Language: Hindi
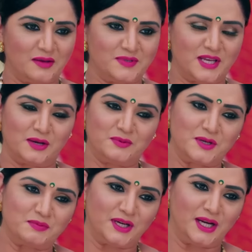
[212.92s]
आपसे
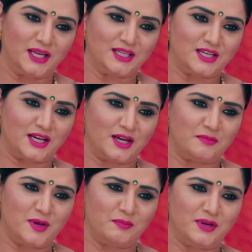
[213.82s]
गपशप करने के
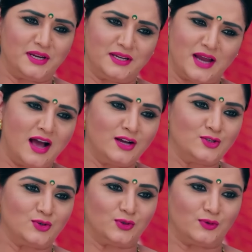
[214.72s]
चक्कर में अपनी
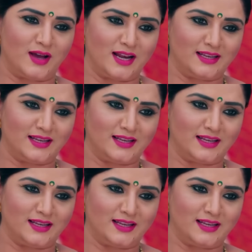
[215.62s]
टांग जो तोड़वा